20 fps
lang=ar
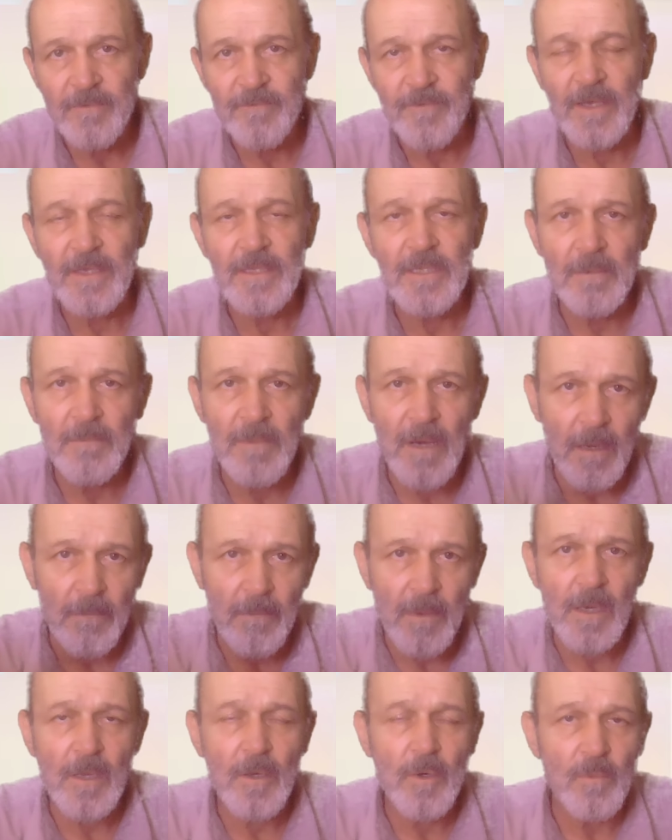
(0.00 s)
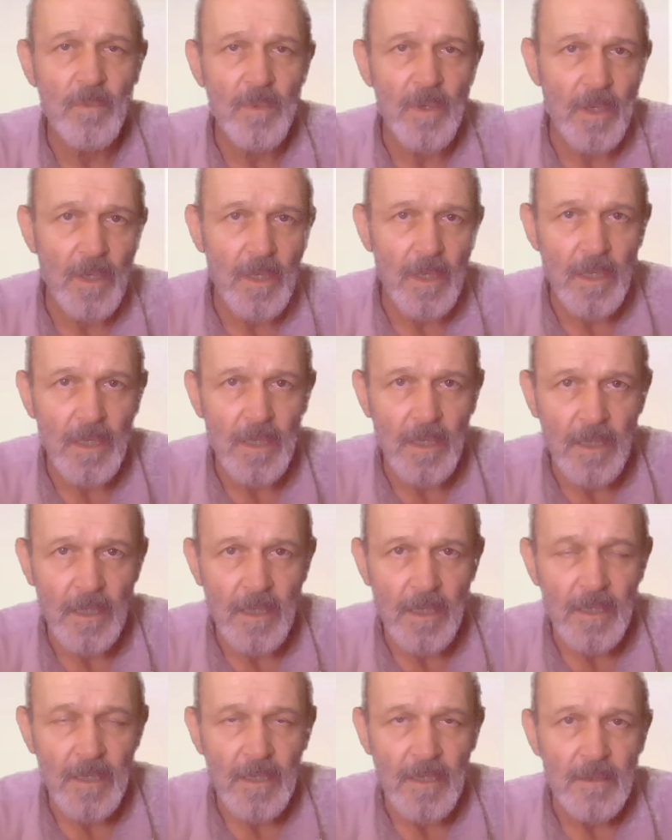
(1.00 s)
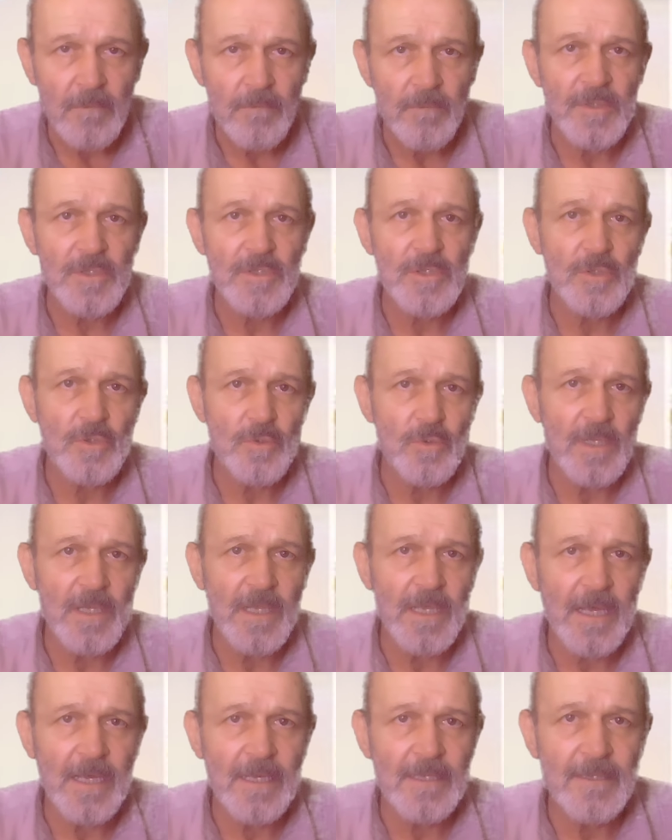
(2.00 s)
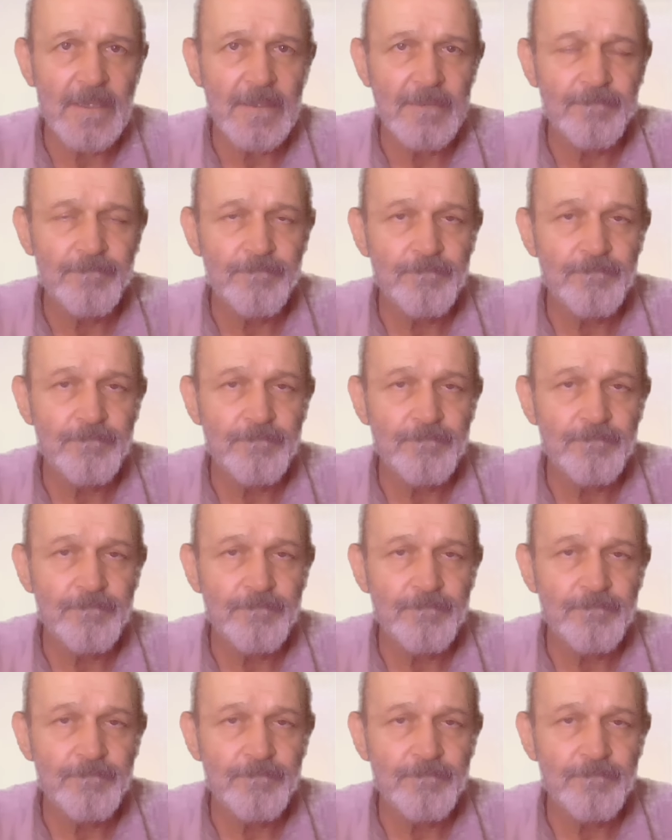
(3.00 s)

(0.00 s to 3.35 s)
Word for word: فعندما أمرهم الله بالسجود لآدم